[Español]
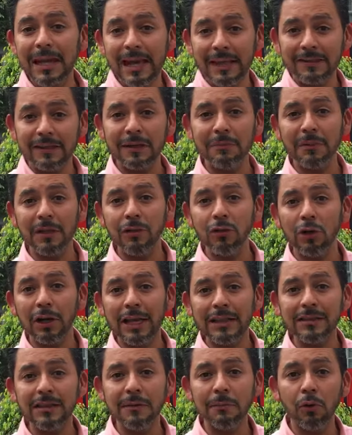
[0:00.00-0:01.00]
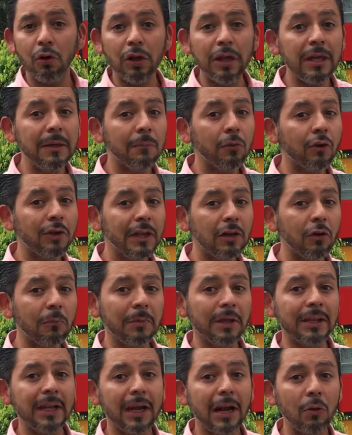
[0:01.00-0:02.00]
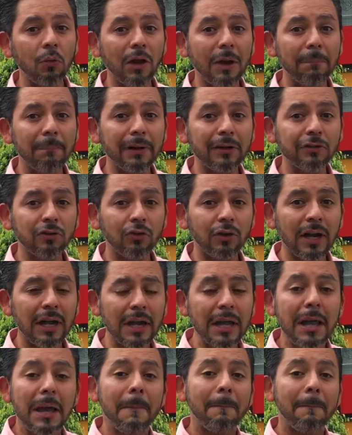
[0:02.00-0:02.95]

hacer mi donativo y voy a nominar a una persona